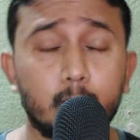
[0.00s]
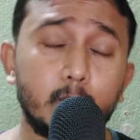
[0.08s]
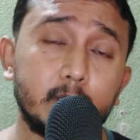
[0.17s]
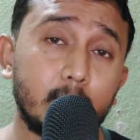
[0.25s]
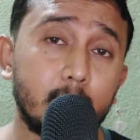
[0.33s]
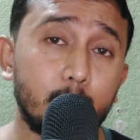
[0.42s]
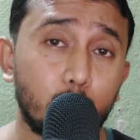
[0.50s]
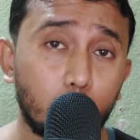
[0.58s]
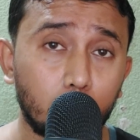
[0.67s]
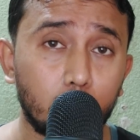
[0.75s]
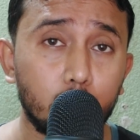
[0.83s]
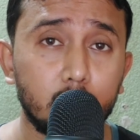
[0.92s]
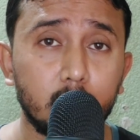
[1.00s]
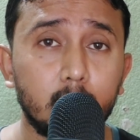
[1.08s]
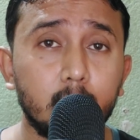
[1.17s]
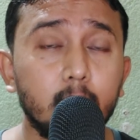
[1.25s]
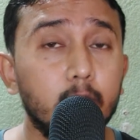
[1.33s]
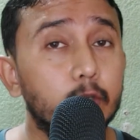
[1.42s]
তোমরা যারা
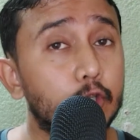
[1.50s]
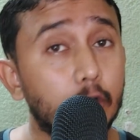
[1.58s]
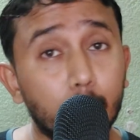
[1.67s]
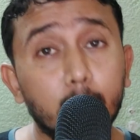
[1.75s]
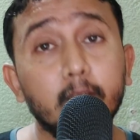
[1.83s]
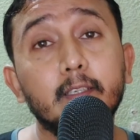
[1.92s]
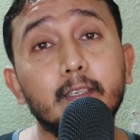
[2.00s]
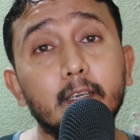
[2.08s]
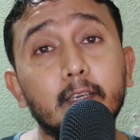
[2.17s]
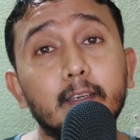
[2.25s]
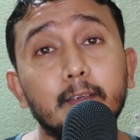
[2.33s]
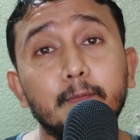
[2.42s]
নি সবাইকে